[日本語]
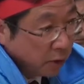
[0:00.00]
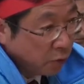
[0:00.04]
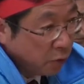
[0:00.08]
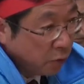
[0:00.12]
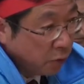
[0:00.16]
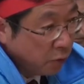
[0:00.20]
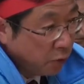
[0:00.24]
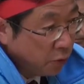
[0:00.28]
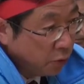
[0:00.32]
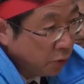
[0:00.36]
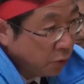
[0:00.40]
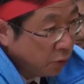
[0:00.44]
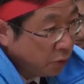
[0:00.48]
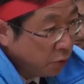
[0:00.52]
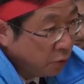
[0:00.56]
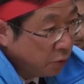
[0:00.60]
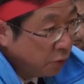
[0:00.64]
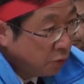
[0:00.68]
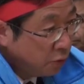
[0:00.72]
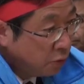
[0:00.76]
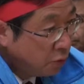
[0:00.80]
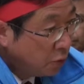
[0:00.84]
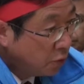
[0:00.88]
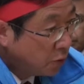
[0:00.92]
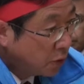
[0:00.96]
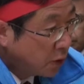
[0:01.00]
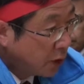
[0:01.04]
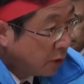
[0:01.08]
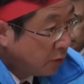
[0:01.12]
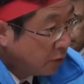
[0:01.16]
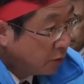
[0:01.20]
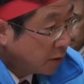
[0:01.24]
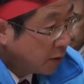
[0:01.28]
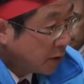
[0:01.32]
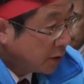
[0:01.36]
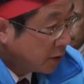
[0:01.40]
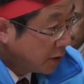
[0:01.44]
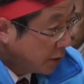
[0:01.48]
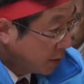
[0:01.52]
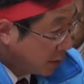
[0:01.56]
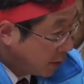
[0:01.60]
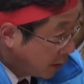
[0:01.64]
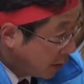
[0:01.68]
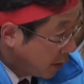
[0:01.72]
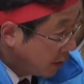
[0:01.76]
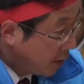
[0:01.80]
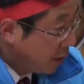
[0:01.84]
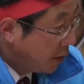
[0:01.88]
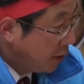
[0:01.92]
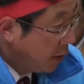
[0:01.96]
雇用の流動化をさせ
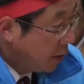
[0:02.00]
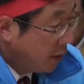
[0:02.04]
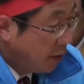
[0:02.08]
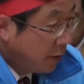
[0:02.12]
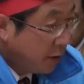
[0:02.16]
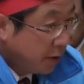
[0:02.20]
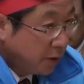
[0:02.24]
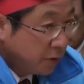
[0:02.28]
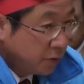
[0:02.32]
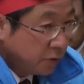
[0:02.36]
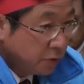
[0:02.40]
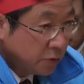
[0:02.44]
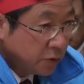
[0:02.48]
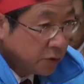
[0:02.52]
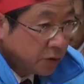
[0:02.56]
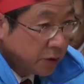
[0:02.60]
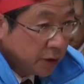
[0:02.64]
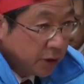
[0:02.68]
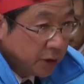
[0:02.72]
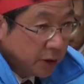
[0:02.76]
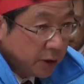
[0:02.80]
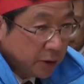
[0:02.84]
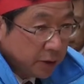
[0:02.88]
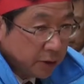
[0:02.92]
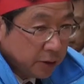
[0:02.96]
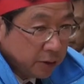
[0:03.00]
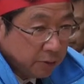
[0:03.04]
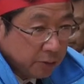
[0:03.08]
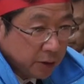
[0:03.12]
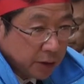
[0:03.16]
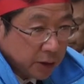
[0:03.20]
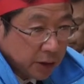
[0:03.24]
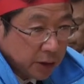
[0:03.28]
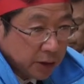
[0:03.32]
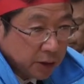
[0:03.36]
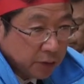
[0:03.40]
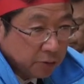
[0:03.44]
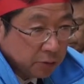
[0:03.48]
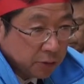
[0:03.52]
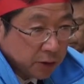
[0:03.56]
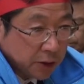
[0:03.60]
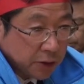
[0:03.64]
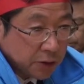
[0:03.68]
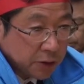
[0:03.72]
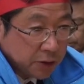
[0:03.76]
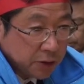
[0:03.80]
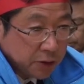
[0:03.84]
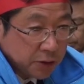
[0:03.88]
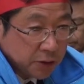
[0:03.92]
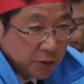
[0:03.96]
てそして若い人
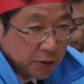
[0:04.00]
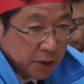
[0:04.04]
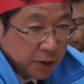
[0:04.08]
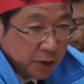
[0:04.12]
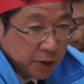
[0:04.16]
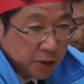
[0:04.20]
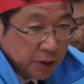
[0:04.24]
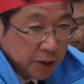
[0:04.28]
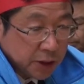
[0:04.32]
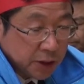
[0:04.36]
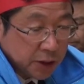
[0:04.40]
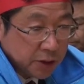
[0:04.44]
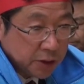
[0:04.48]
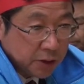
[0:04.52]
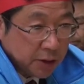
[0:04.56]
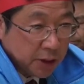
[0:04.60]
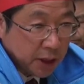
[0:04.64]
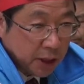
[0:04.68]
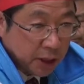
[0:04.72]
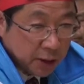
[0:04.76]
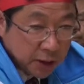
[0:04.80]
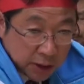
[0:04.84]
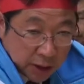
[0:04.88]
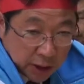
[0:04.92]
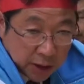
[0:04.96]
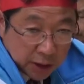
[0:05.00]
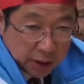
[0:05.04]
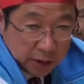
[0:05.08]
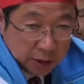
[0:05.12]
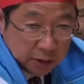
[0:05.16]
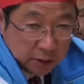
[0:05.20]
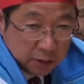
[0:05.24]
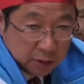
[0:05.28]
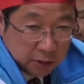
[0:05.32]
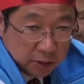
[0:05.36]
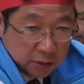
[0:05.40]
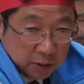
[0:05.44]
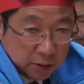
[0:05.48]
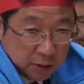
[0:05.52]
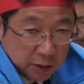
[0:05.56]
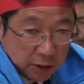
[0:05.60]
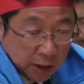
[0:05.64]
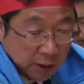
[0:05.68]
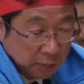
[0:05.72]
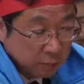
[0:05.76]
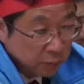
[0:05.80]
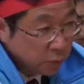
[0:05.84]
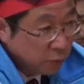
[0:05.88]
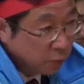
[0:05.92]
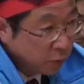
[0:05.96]
たちに正社員になれない
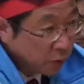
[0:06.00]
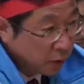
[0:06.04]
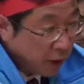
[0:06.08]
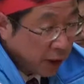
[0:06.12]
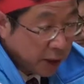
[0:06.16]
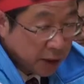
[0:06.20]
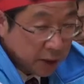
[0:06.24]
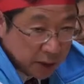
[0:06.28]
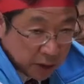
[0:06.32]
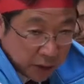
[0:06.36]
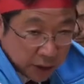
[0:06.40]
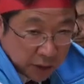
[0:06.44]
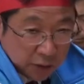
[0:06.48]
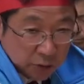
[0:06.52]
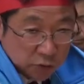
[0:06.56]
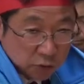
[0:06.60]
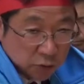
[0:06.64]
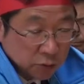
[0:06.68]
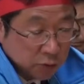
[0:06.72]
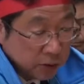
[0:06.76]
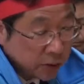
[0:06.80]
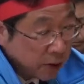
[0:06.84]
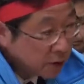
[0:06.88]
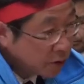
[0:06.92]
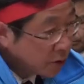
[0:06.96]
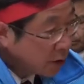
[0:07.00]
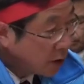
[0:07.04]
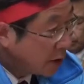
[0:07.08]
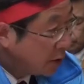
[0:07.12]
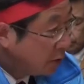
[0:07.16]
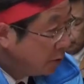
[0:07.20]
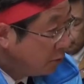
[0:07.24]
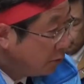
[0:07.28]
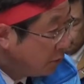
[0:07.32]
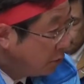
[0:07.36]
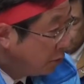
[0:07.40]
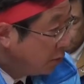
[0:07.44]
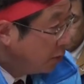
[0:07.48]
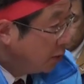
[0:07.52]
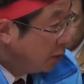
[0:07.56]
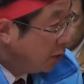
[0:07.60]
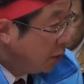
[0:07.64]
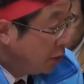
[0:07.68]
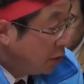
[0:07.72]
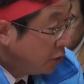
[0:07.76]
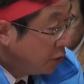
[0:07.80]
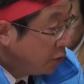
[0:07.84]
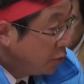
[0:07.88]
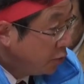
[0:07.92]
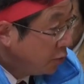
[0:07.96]
半分もなれないそんな社会を
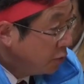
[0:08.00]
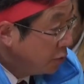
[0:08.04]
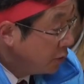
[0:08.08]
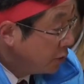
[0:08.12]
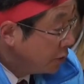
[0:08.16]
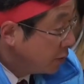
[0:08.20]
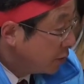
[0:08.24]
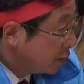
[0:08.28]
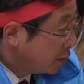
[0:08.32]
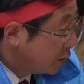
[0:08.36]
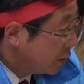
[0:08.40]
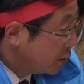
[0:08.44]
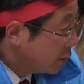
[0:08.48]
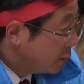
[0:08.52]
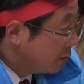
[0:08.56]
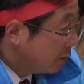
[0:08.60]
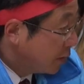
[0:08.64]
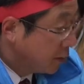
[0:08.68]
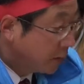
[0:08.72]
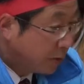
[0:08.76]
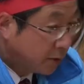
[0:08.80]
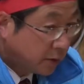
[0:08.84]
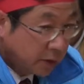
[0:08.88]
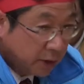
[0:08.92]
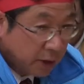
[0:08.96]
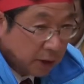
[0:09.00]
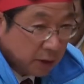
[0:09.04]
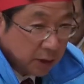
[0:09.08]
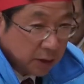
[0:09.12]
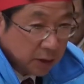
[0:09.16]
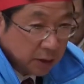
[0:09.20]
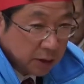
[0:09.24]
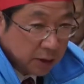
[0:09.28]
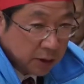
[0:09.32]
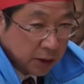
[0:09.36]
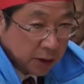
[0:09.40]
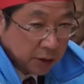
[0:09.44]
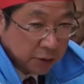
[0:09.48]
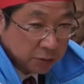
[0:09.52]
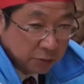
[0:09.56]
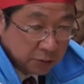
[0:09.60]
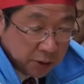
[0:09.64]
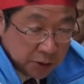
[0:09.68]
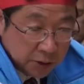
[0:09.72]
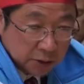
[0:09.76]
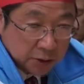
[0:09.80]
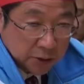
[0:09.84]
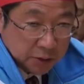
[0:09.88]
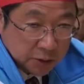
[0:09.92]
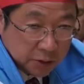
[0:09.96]
許してきてしまったが
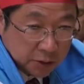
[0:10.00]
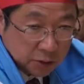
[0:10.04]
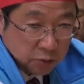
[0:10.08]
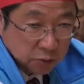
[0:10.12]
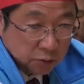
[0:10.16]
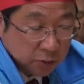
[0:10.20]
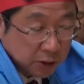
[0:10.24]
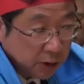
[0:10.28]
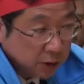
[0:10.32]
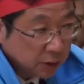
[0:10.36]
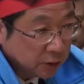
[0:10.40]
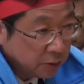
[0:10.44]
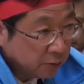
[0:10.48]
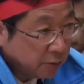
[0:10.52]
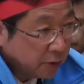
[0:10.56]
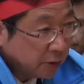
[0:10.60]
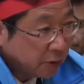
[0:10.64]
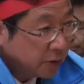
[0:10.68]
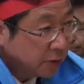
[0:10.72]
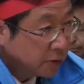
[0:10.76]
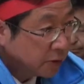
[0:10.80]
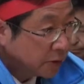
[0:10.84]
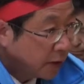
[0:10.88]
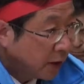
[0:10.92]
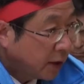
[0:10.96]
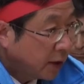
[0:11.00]
ゆえにですねそうなってるわけです